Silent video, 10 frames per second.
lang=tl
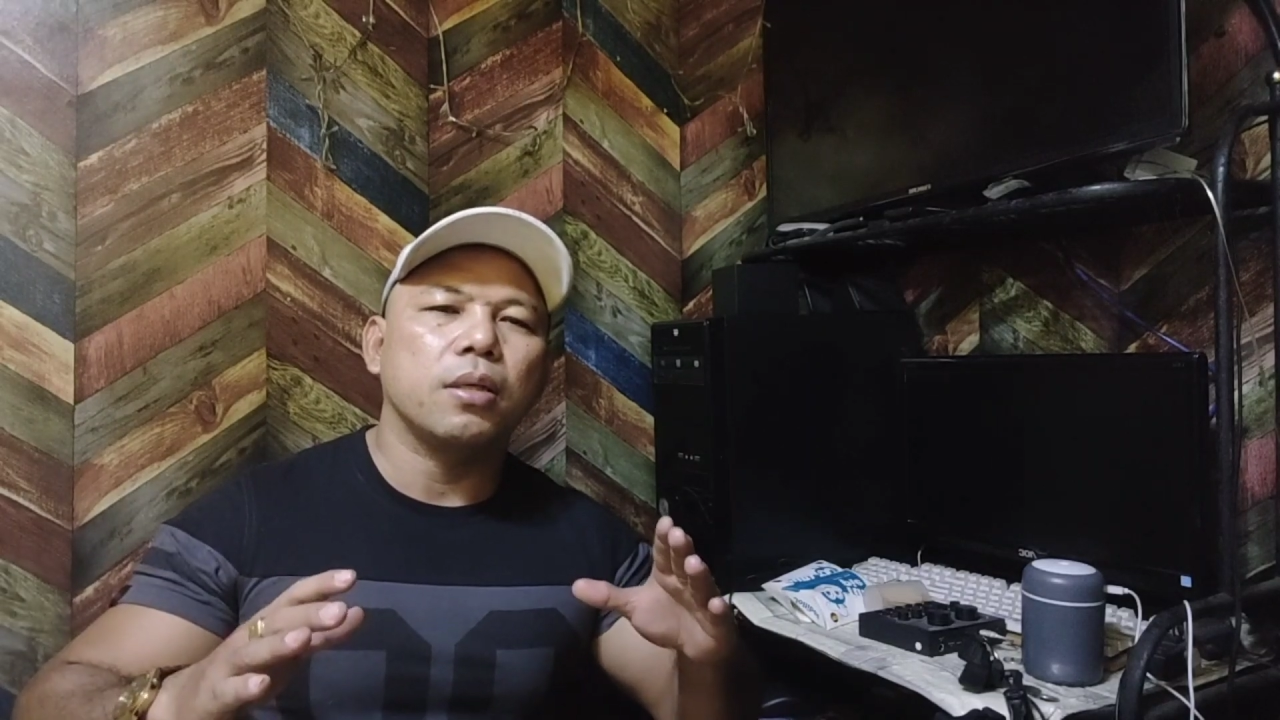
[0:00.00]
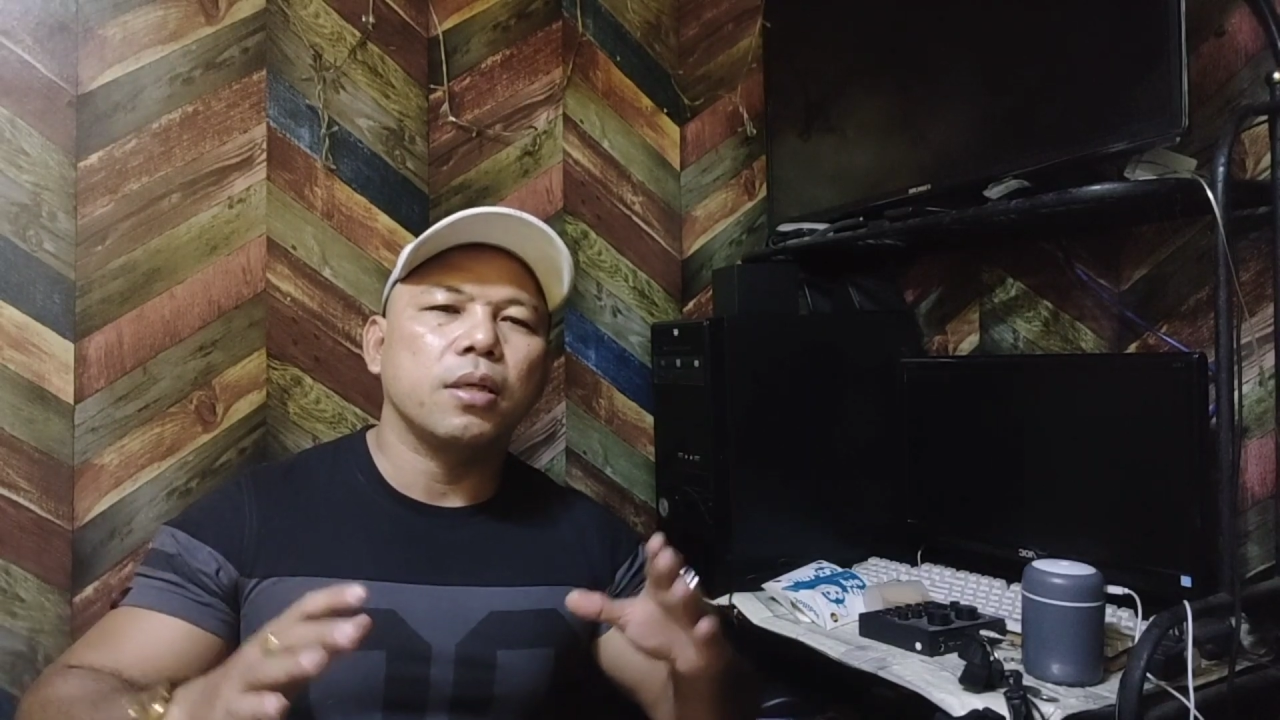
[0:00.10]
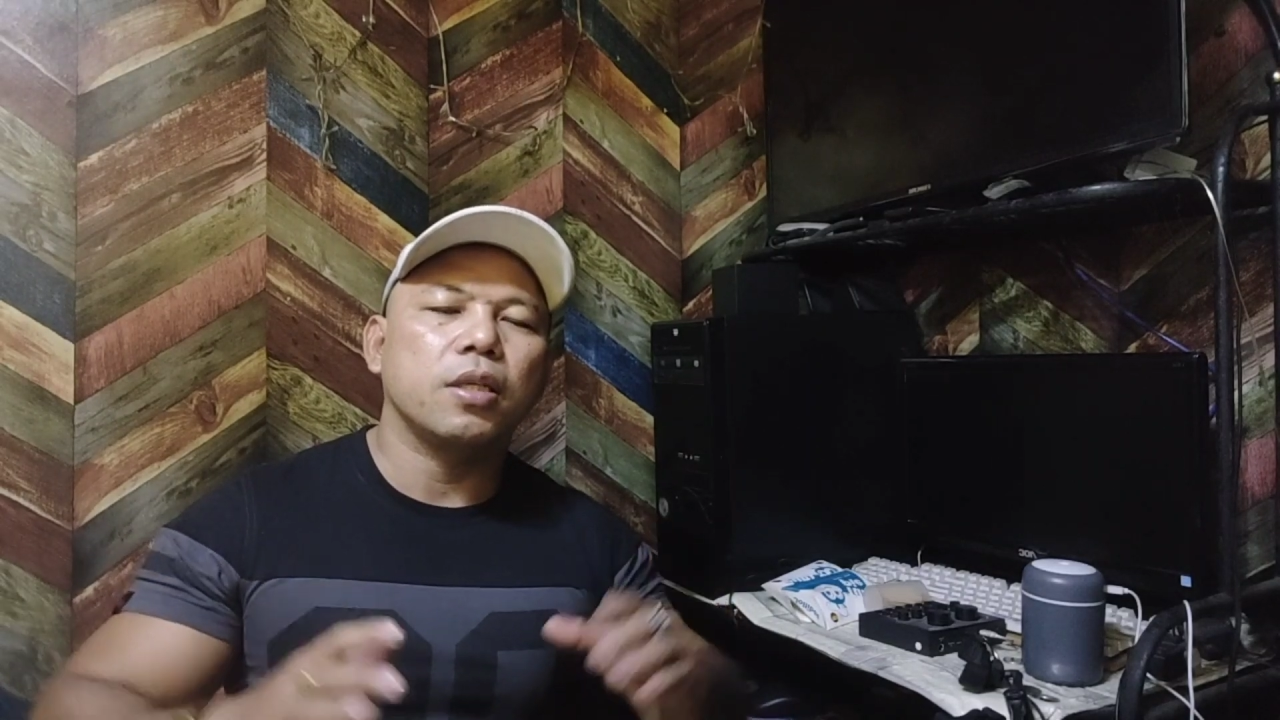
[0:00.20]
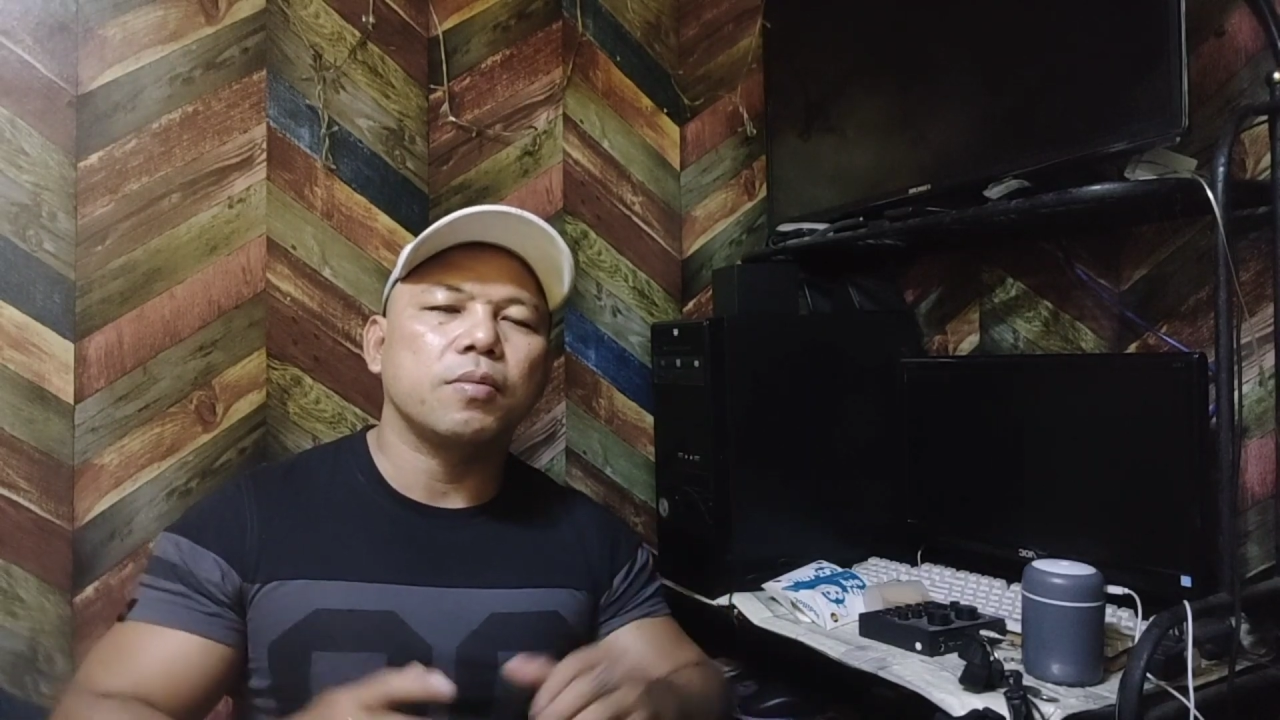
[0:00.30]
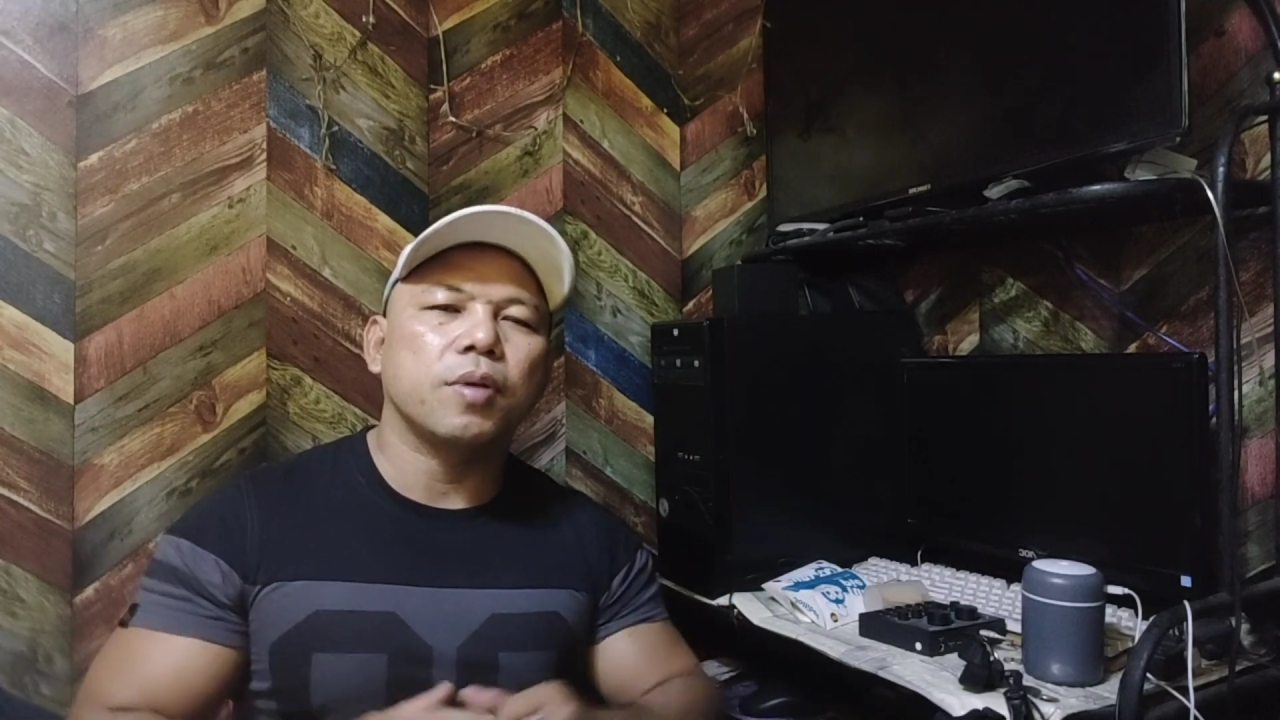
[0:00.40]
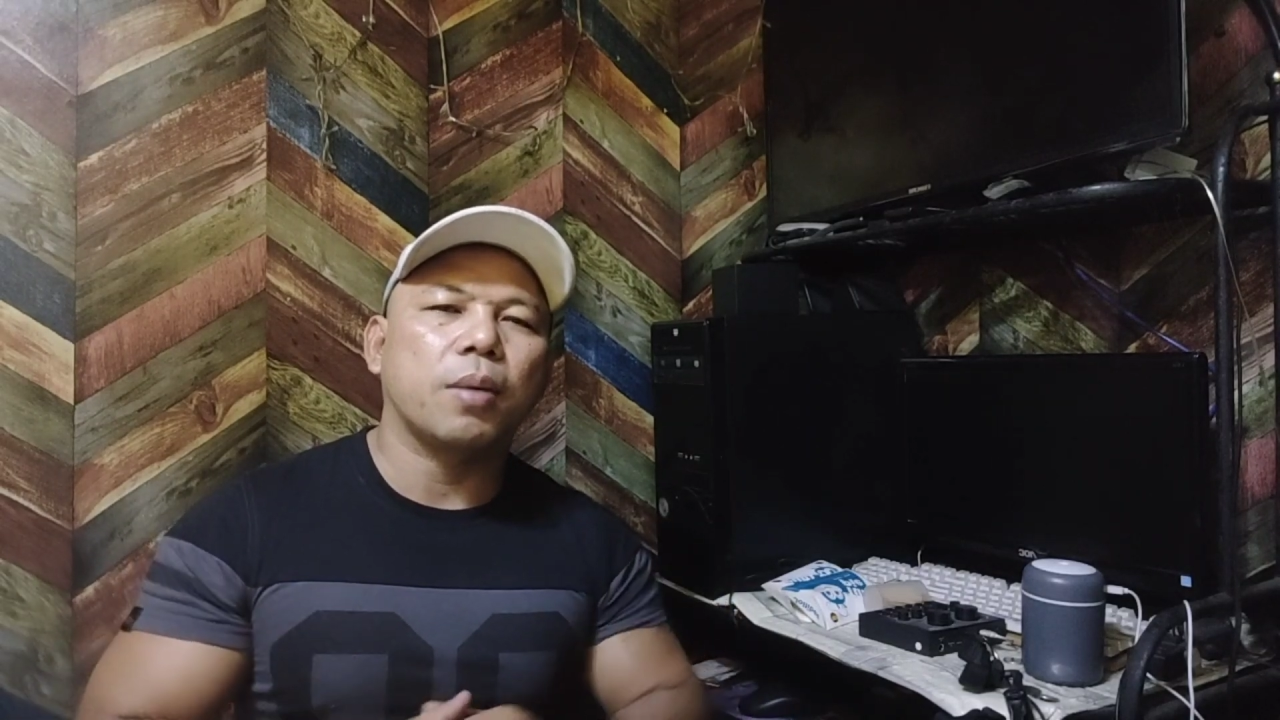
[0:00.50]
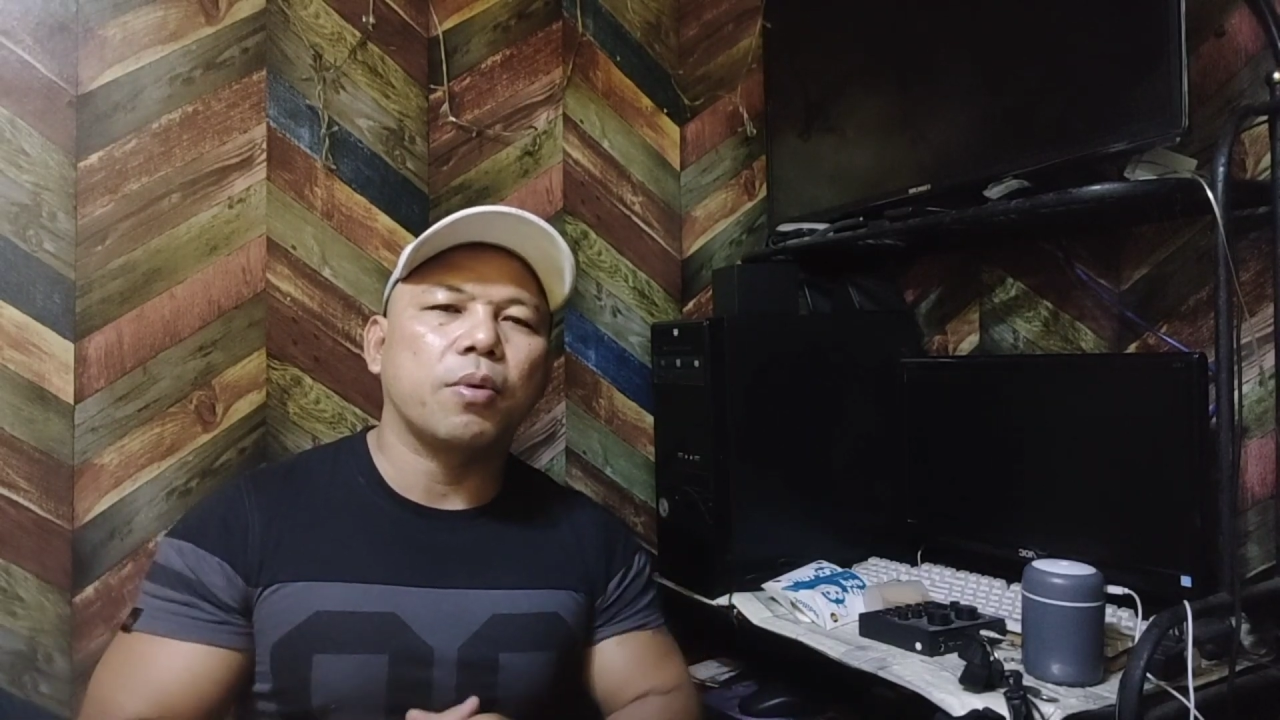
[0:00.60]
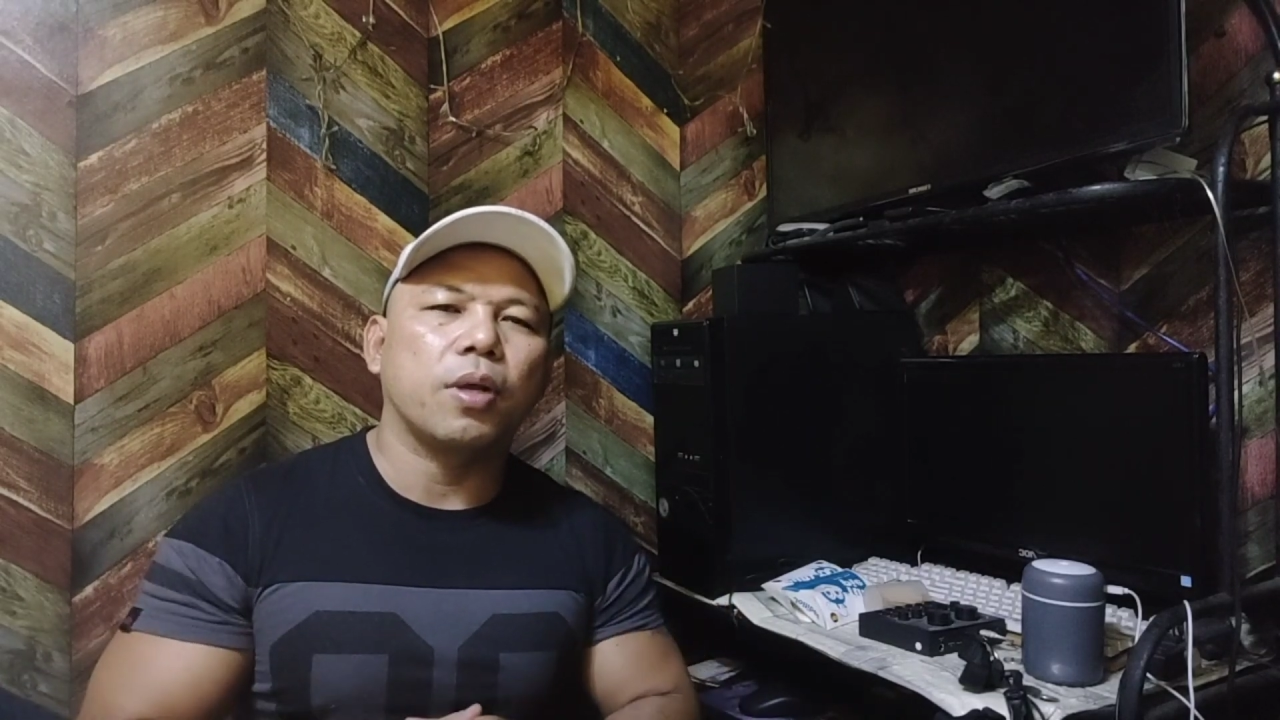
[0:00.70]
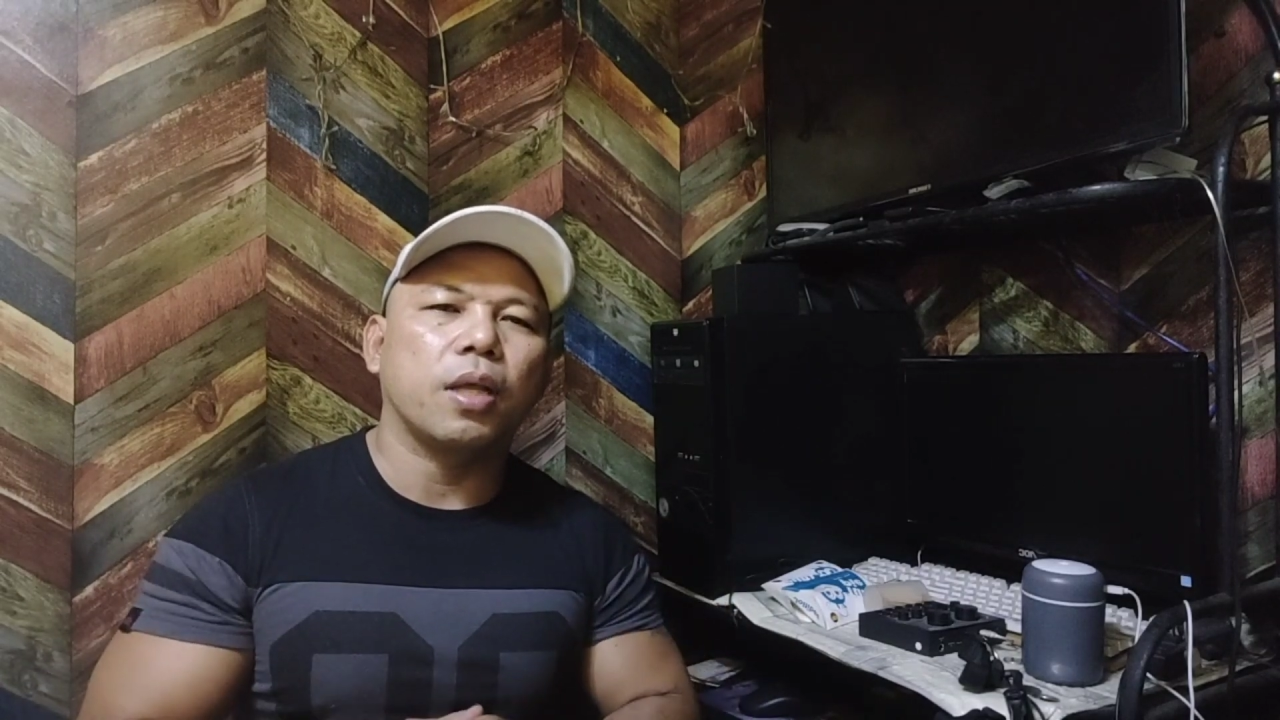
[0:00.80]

isubscribe ulit